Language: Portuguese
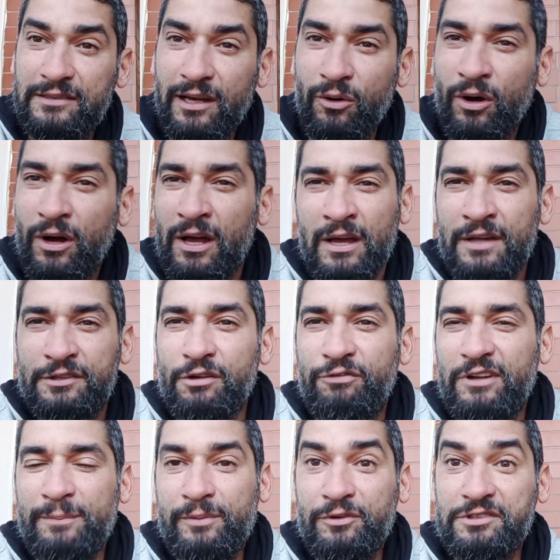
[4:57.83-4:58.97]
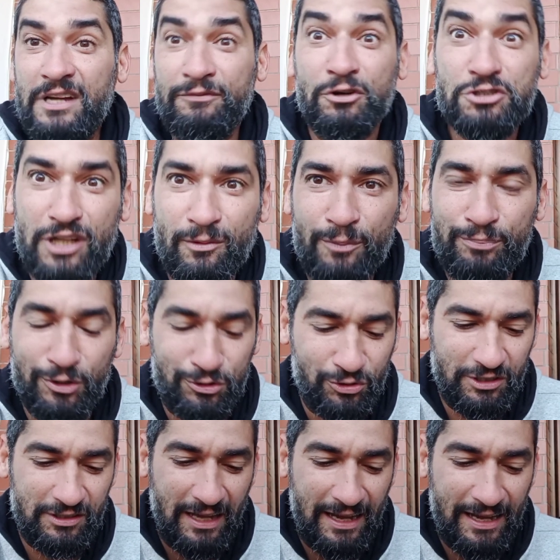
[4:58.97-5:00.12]
Então, se eu falar pra você, ah, vou te dar uma
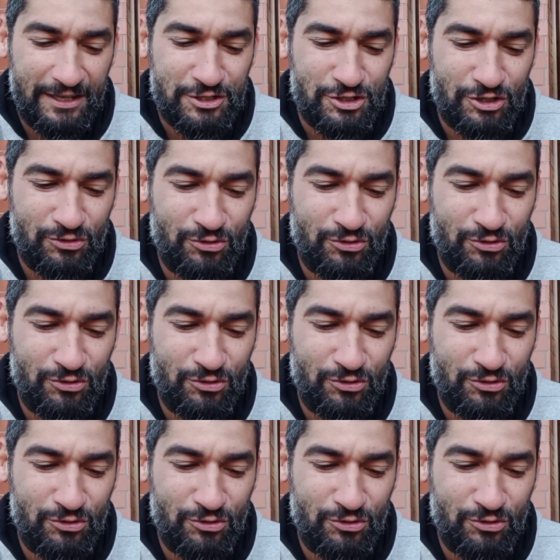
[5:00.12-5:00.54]
oportunidade.